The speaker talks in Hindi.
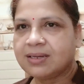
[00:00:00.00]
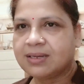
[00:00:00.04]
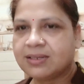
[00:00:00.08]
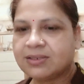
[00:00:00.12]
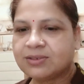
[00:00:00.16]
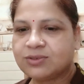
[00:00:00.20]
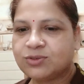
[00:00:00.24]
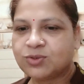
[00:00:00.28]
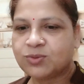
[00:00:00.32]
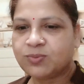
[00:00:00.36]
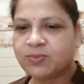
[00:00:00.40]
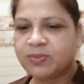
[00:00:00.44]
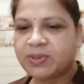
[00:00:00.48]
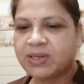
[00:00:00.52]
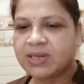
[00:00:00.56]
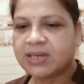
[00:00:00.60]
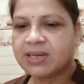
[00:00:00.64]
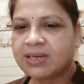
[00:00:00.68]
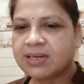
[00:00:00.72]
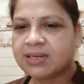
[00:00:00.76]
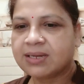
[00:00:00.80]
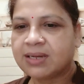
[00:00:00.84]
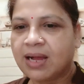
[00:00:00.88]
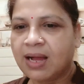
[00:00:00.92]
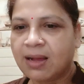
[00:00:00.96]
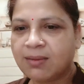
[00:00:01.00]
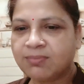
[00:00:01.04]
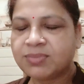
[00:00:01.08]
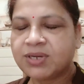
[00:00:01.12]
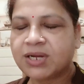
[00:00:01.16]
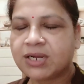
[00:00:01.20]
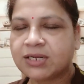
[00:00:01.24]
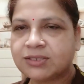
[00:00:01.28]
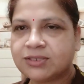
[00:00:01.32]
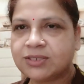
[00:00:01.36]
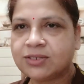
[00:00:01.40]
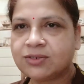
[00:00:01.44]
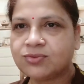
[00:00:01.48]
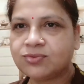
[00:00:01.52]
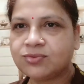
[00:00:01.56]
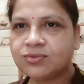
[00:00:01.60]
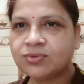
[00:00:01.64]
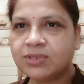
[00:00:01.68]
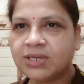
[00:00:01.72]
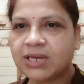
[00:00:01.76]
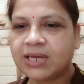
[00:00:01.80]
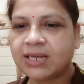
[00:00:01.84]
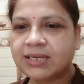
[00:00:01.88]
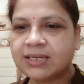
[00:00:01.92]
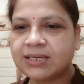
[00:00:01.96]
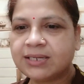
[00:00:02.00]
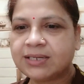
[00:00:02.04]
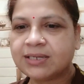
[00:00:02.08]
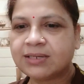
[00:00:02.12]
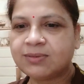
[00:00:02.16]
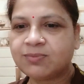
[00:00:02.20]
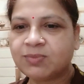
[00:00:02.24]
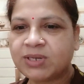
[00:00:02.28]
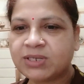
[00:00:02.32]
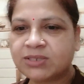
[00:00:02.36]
जो मैं काम करती हूँ यानी कि मैं